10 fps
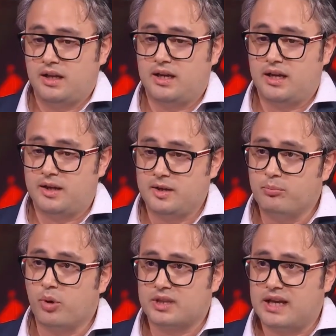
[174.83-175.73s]
eh,
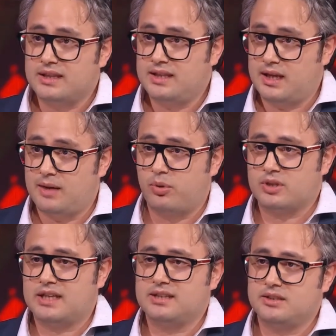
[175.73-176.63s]
importante a
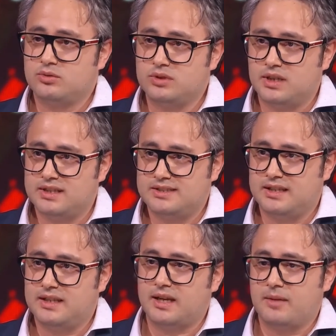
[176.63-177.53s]
portata di tutte le
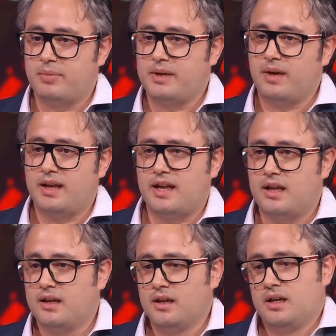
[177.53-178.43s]
aziende che prima
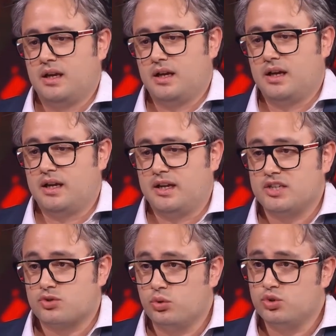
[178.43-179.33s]
era eh,
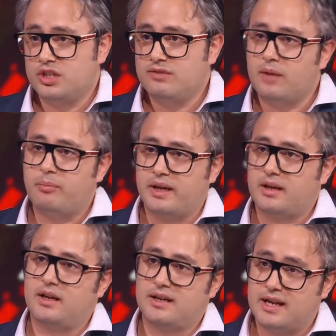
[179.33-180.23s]
esclusiva
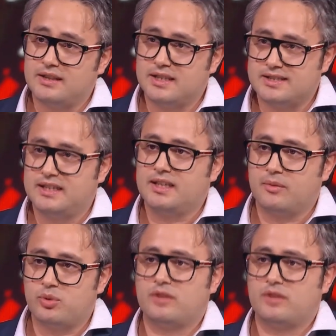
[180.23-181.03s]
per grandi aziende che